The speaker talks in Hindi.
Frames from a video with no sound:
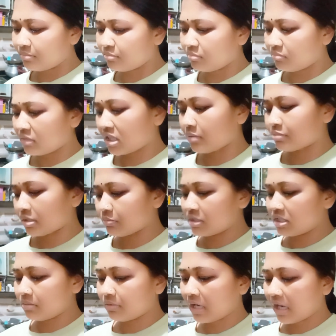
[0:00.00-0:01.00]
मतलब सब्जी
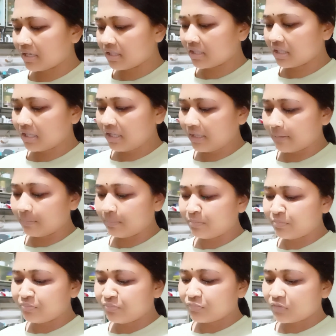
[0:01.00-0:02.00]
बनाने के लिए
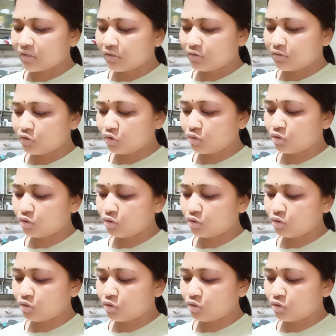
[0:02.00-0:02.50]
तो